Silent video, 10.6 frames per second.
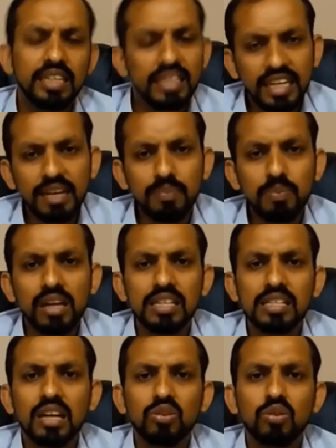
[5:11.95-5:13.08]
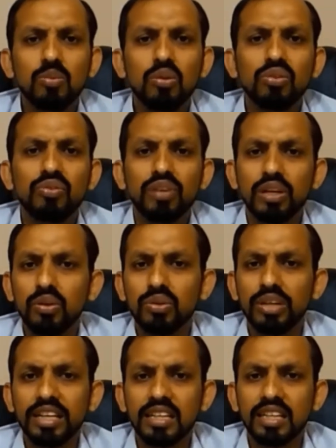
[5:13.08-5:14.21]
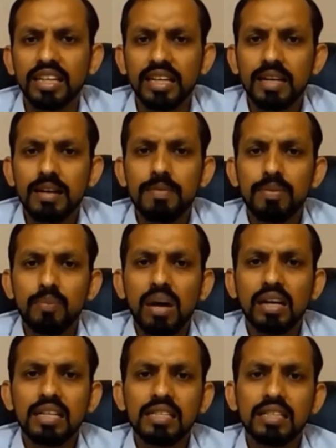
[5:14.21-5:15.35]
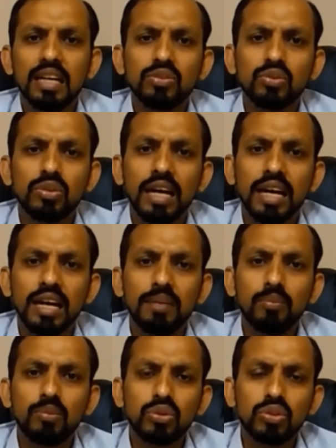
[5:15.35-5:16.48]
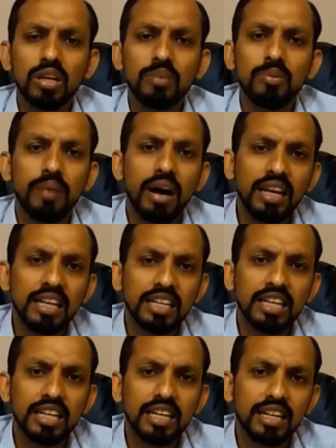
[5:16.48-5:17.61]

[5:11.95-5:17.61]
ये पाकिस्तान को बहुत फील हो रही थी पाकिस्तान जो है मुस्लिम ममालिक